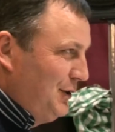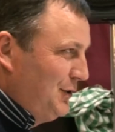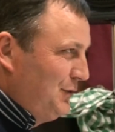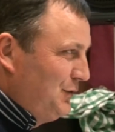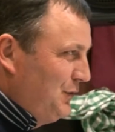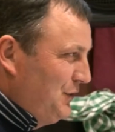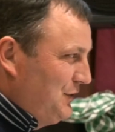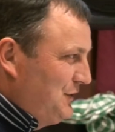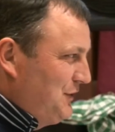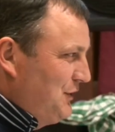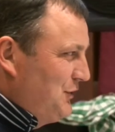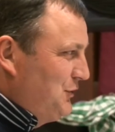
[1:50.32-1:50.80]

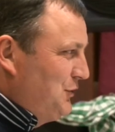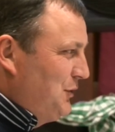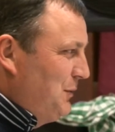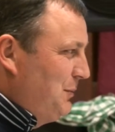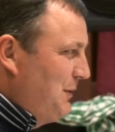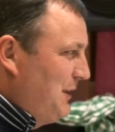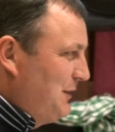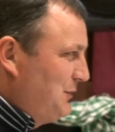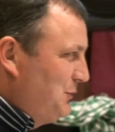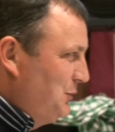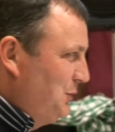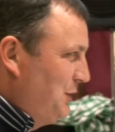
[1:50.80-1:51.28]
alegria
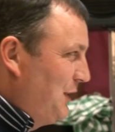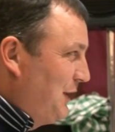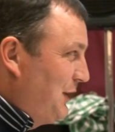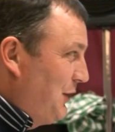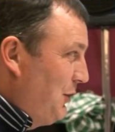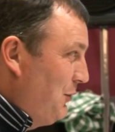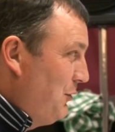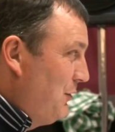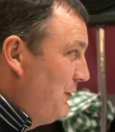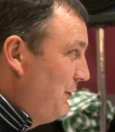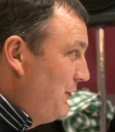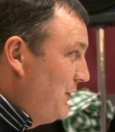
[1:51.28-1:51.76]
e
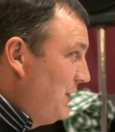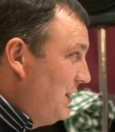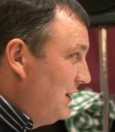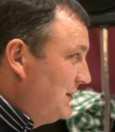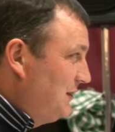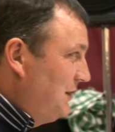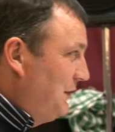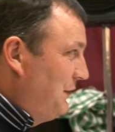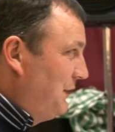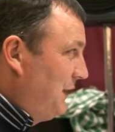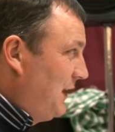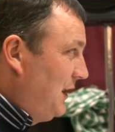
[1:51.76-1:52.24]
de
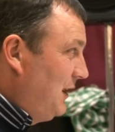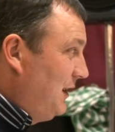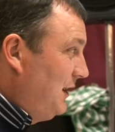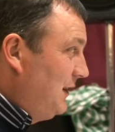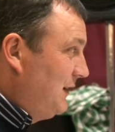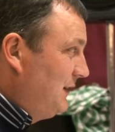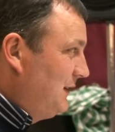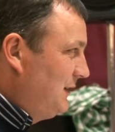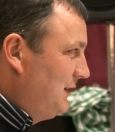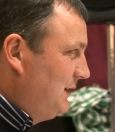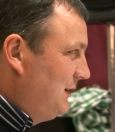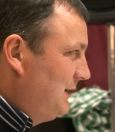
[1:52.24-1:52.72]
união
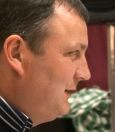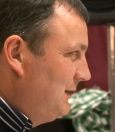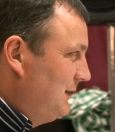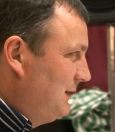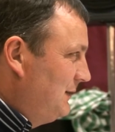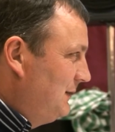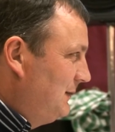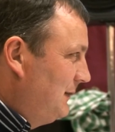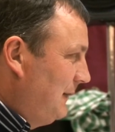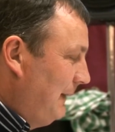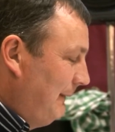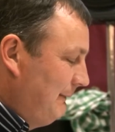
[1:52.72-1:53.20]
entre
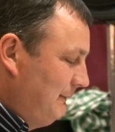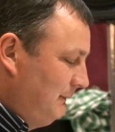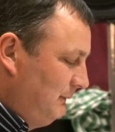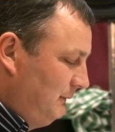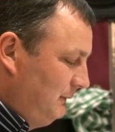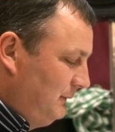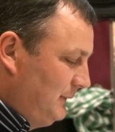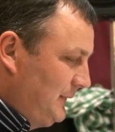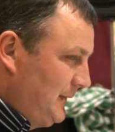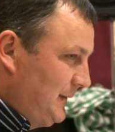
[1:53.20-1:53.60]
todos.